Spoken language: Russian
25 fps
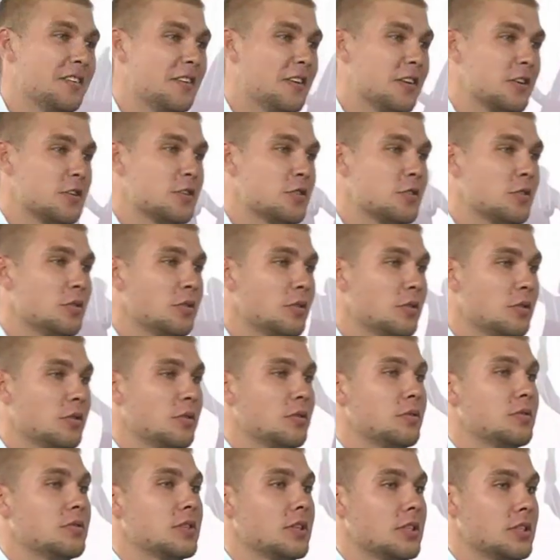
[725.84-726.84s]

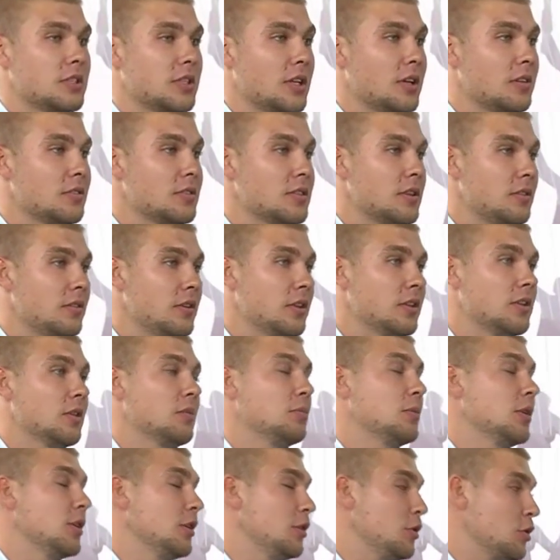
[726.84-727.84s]
вхожу в состав Совета
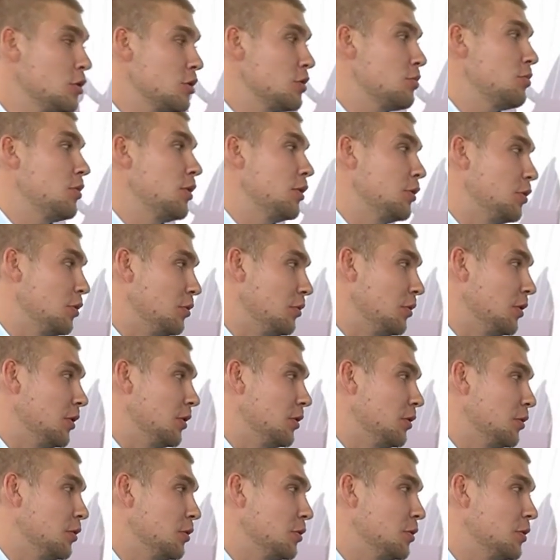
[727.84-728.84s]
молодежи при Думе
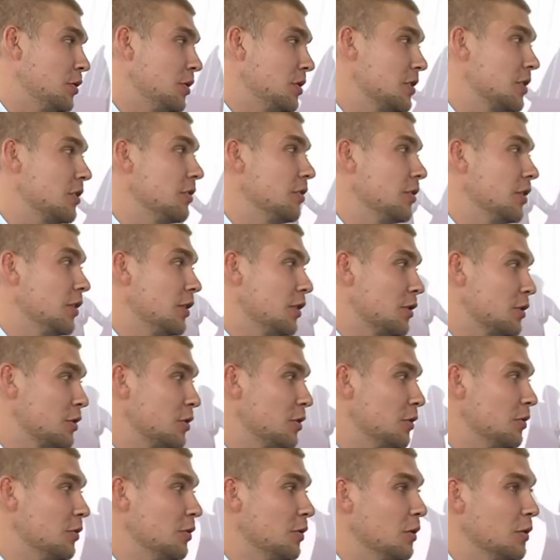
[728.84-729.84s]
Уссурийского угу.
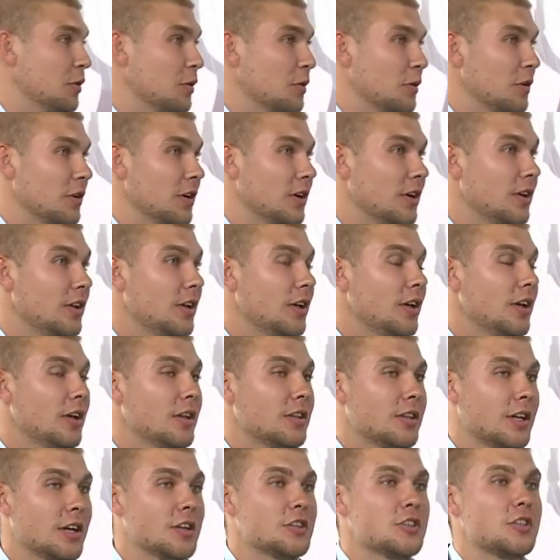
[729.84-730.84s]
городского округа. Угу.
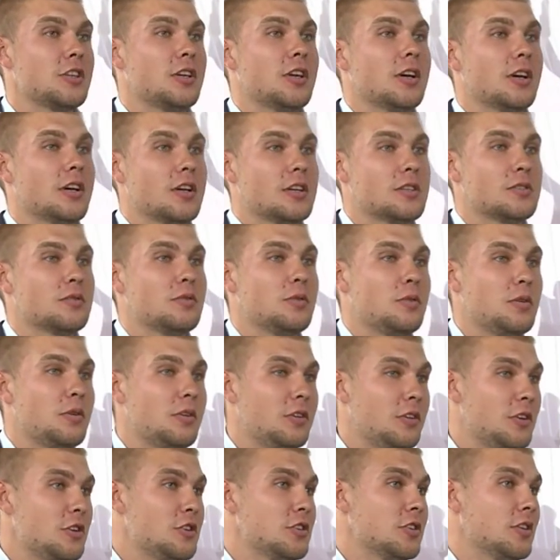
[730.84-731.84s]
Также я оказываю
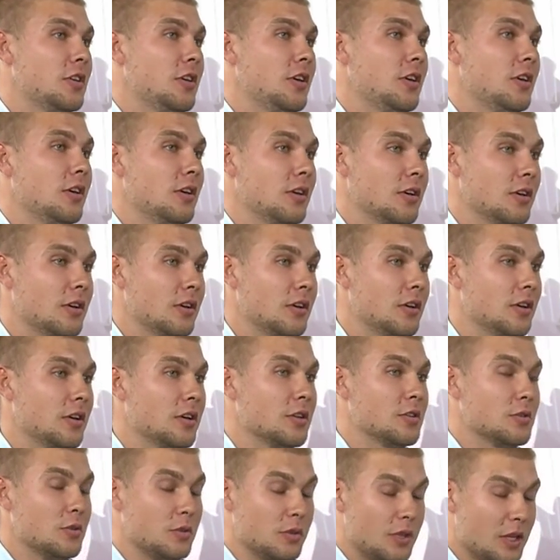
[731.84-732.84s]
юридические э,
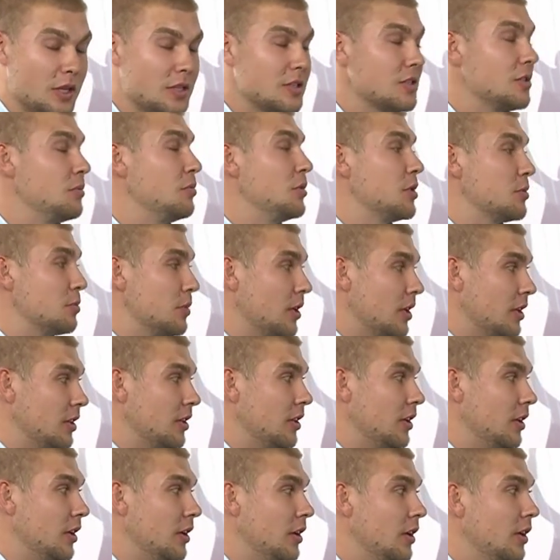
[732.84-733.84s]
консультации
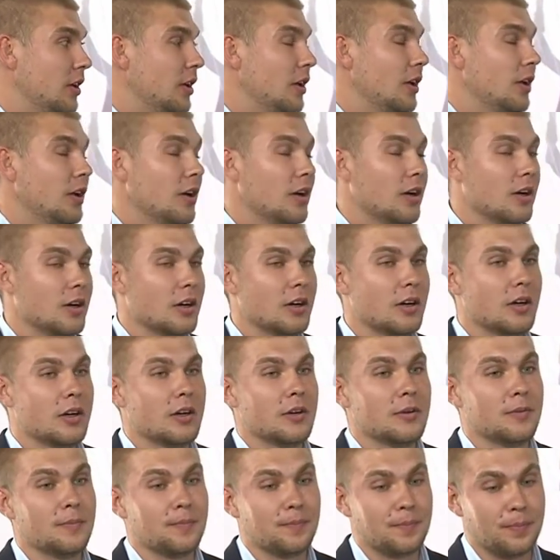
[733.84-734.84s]
бесплатные
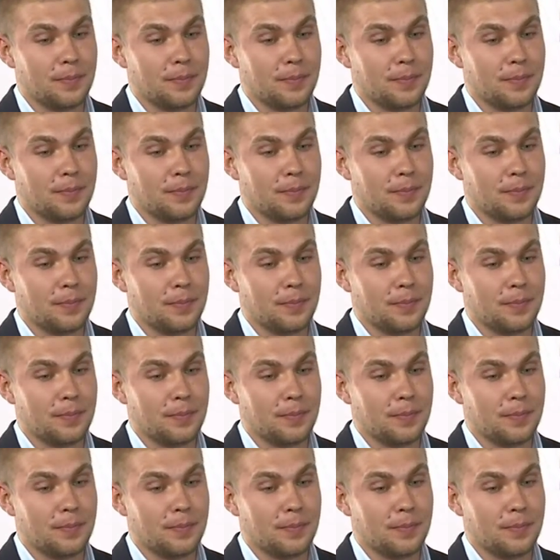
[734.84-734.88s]
а,